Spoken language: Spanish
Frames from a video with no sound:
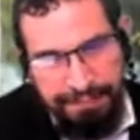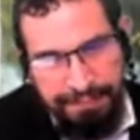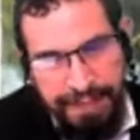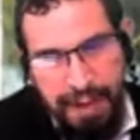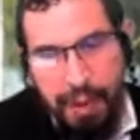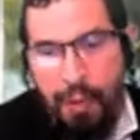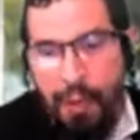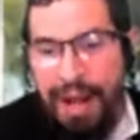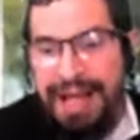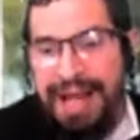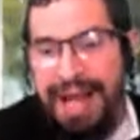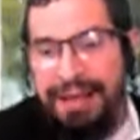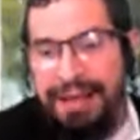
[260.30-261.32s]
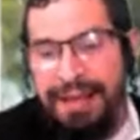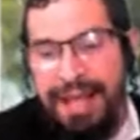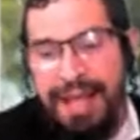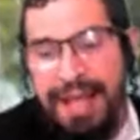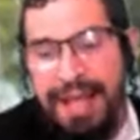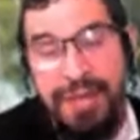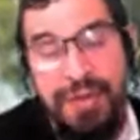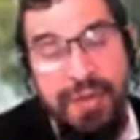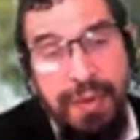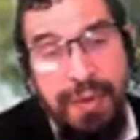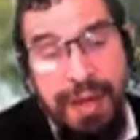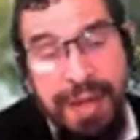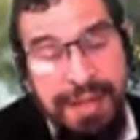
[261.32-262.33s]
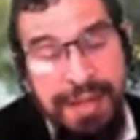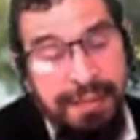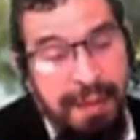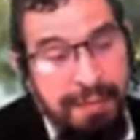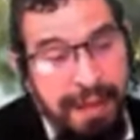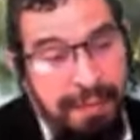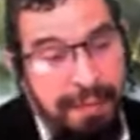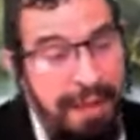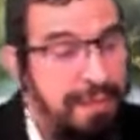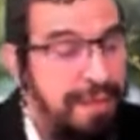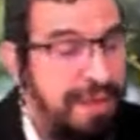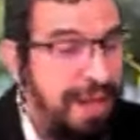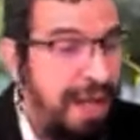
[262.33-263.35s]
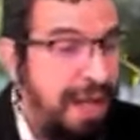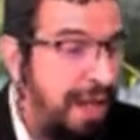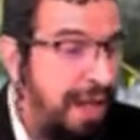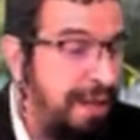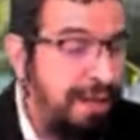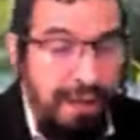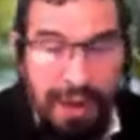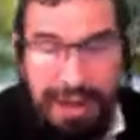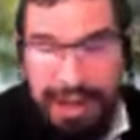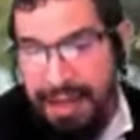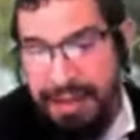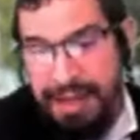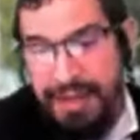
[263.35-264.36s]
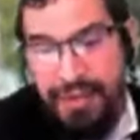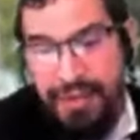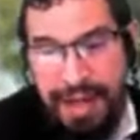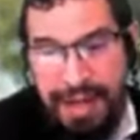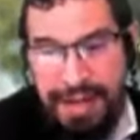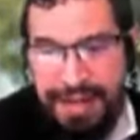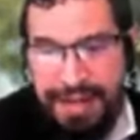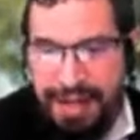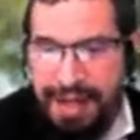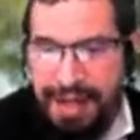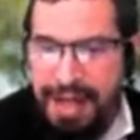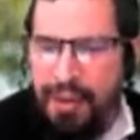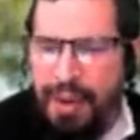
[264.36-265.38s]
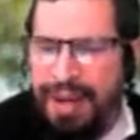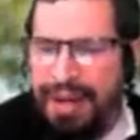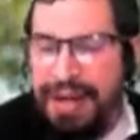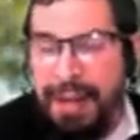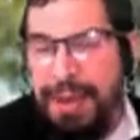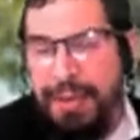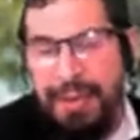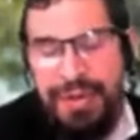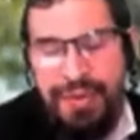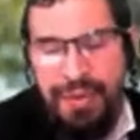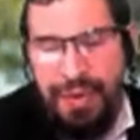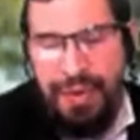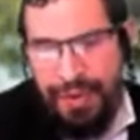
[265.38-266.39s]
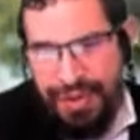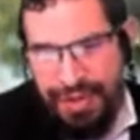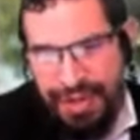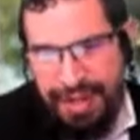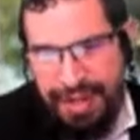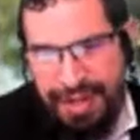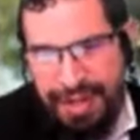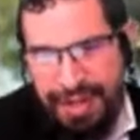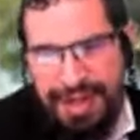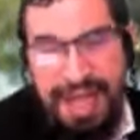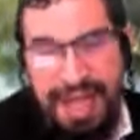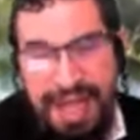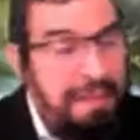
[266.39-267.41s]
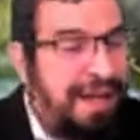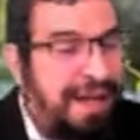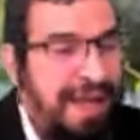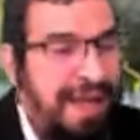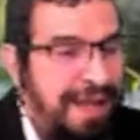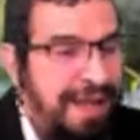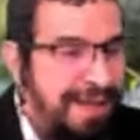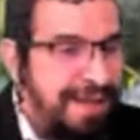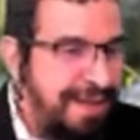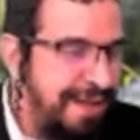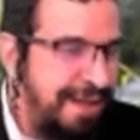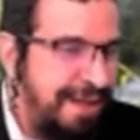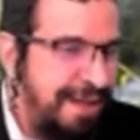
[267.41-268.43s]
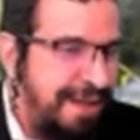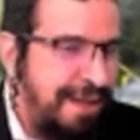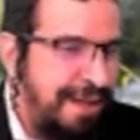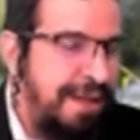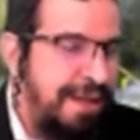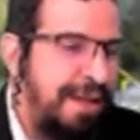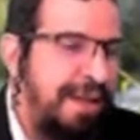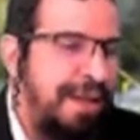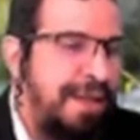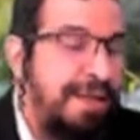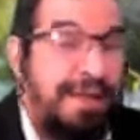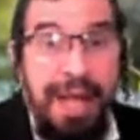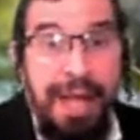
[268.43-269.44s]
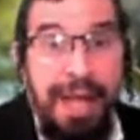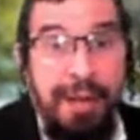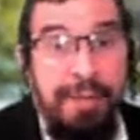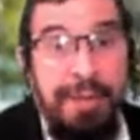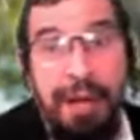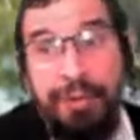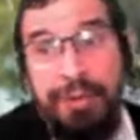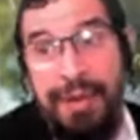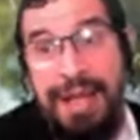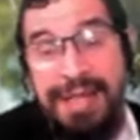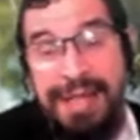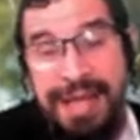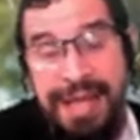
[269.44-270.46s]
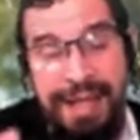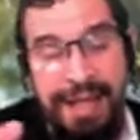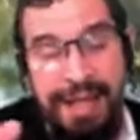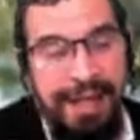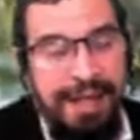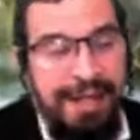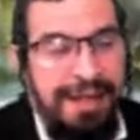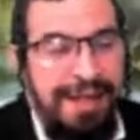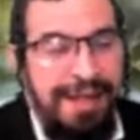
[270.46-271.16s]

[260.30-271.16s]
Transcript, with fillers: Pero cuán grande es su casa, también vemos que la gente, cuán grande es su casa, cuán rápido es su coche, qué marca es, si hay un auto en la esquinita